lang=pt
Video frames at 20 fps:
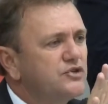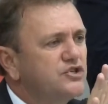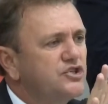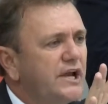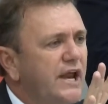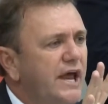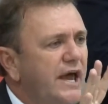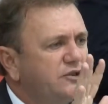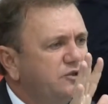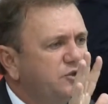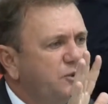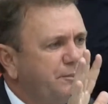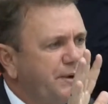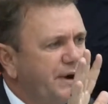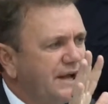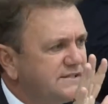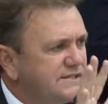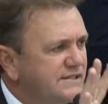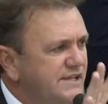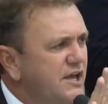o direito
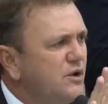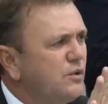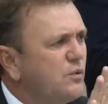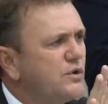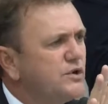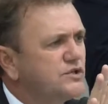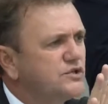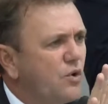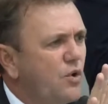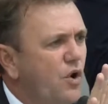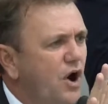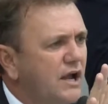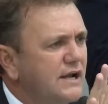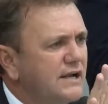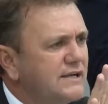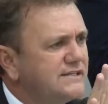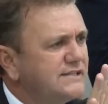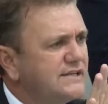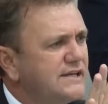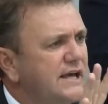para cinco
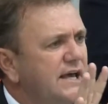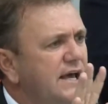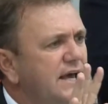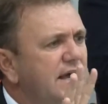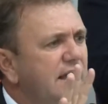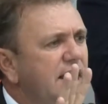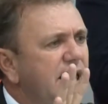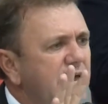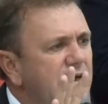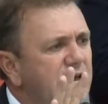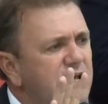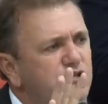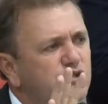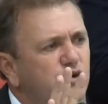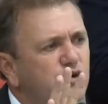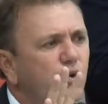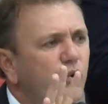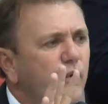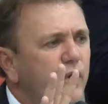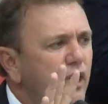escolas e
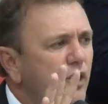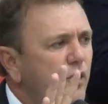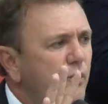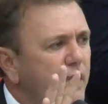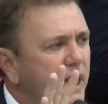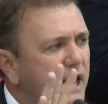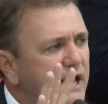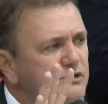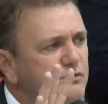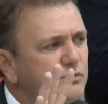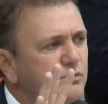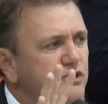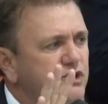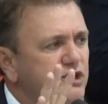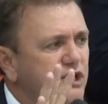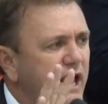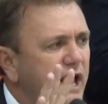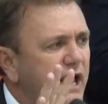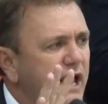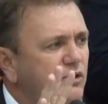excluir o mesmo
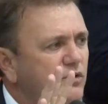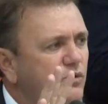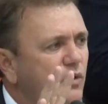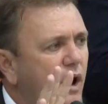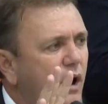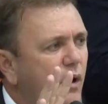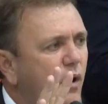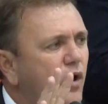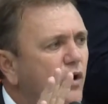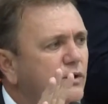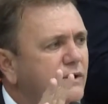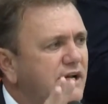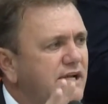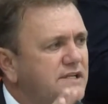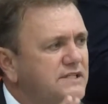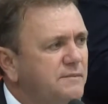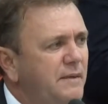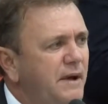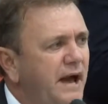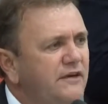direito a
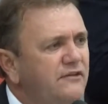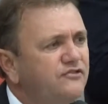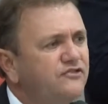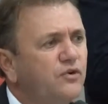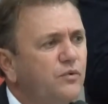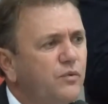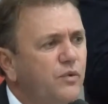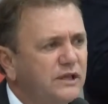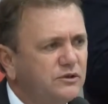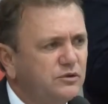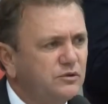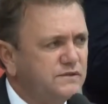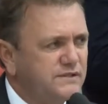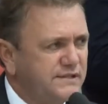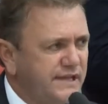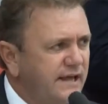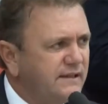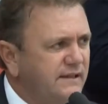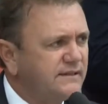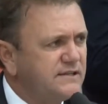outras mais de
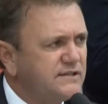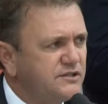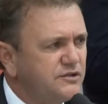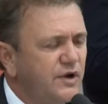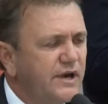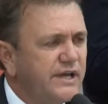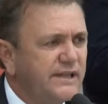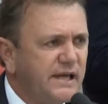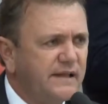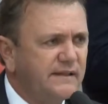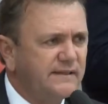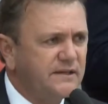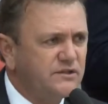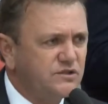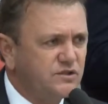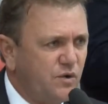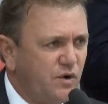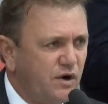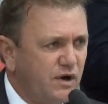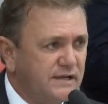480
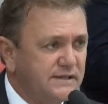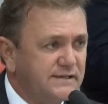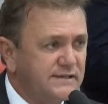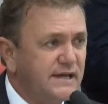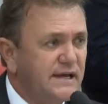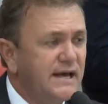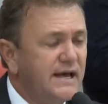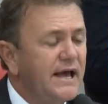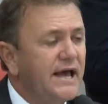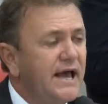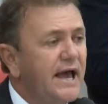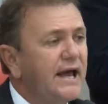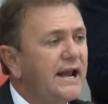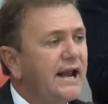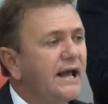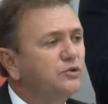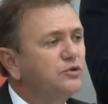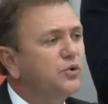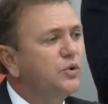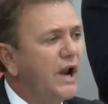escolas. É
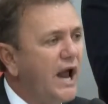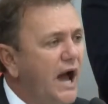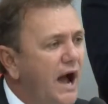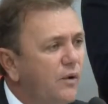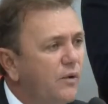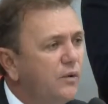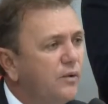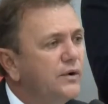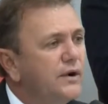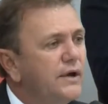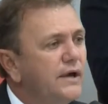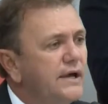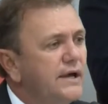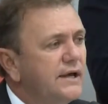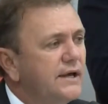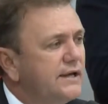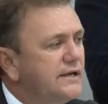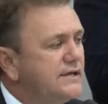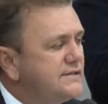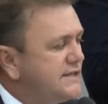natural
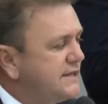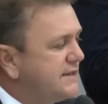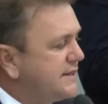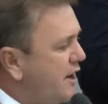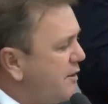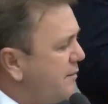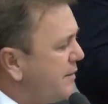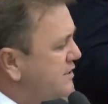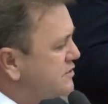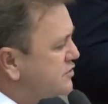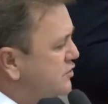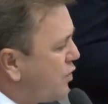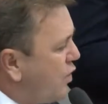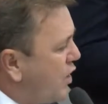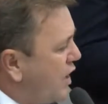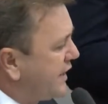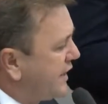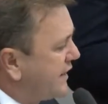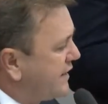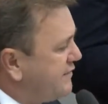que se tem uma
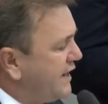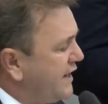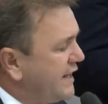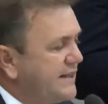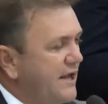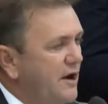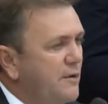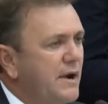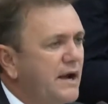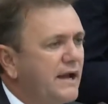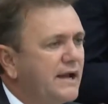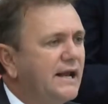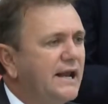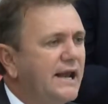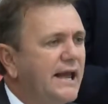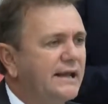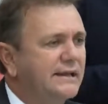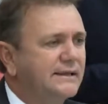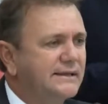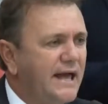escola que vai ter uma
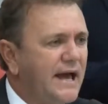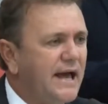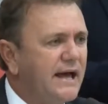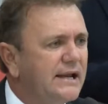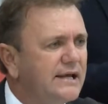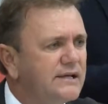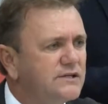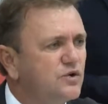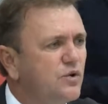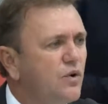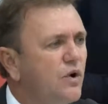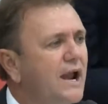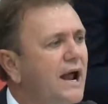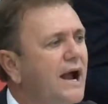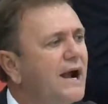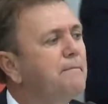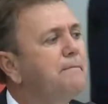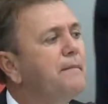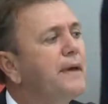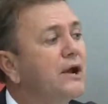clientela
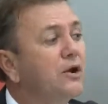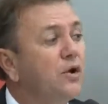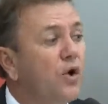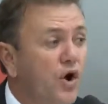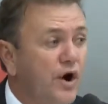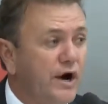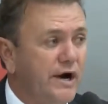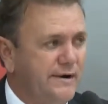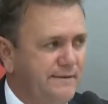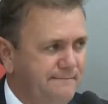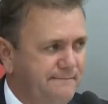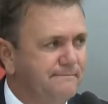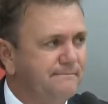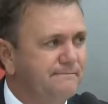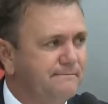escolar menor,